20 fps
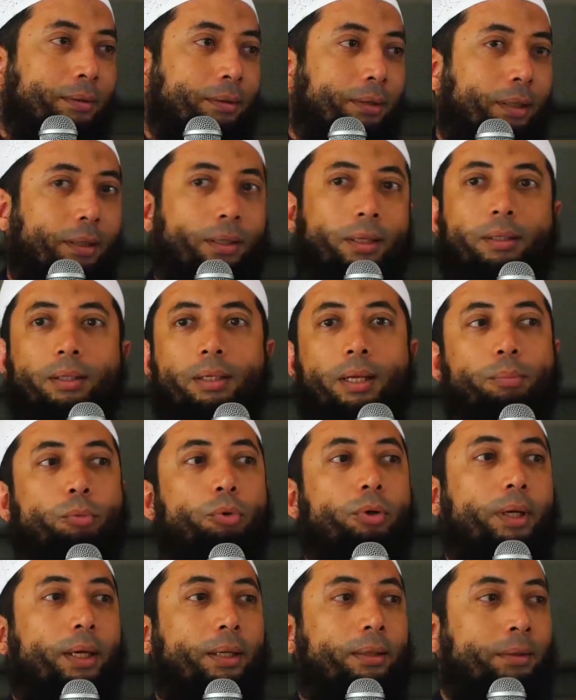Karena tidak
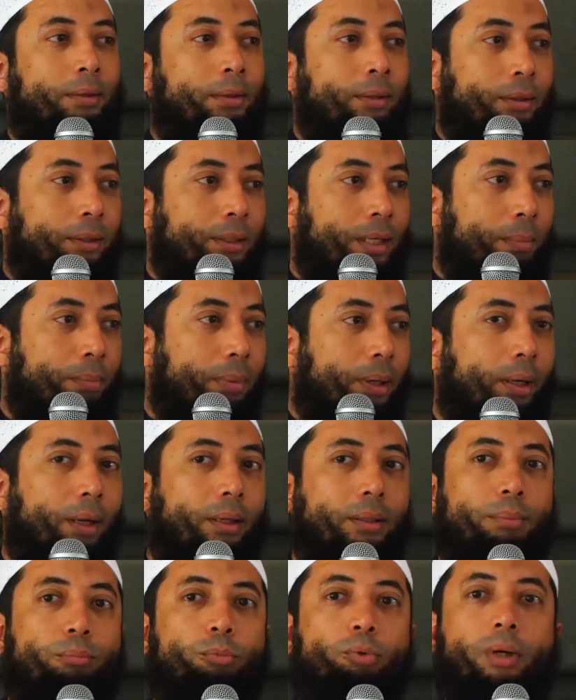mungkin yang
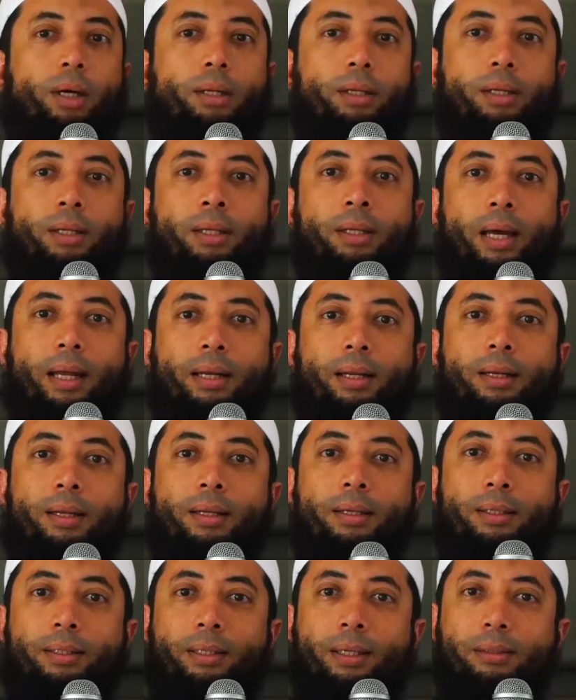mereka temukan ini
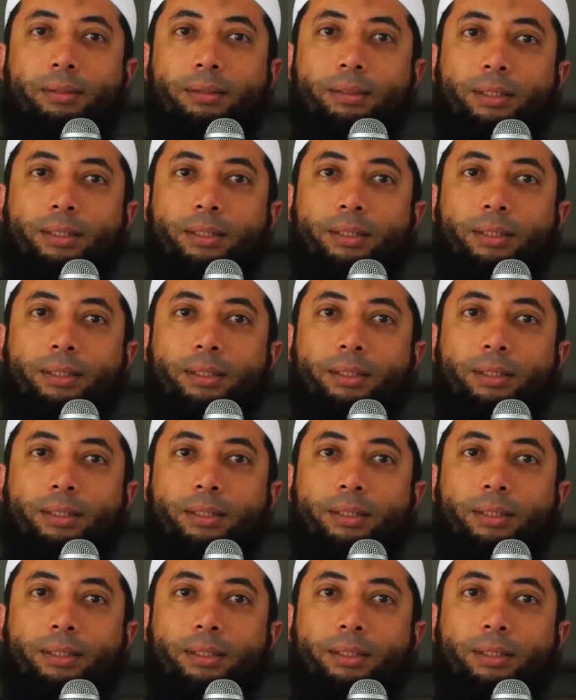adalah yang